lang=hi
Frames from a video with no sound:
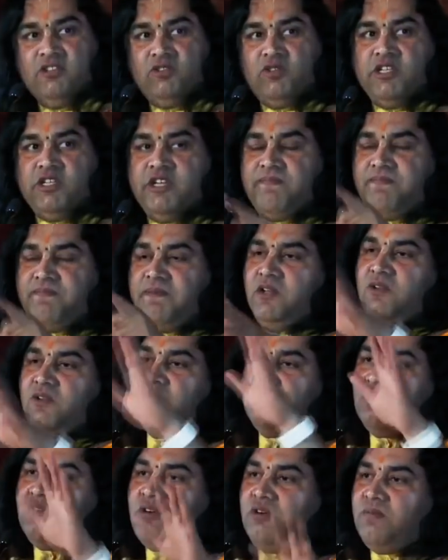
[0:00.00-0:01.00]
तो ये फल
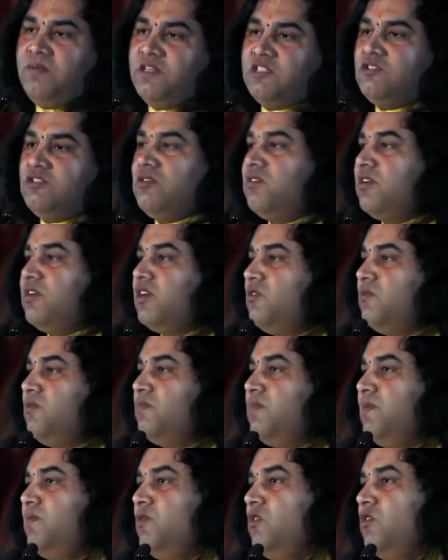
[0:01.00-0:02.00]
उनको बच्चों के
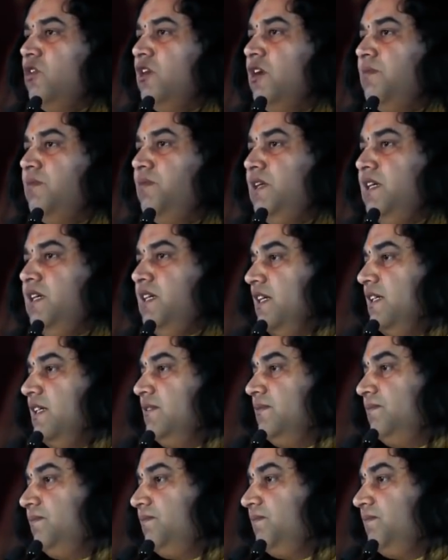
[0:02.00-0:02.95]
रूप में भोगना पड़ेगा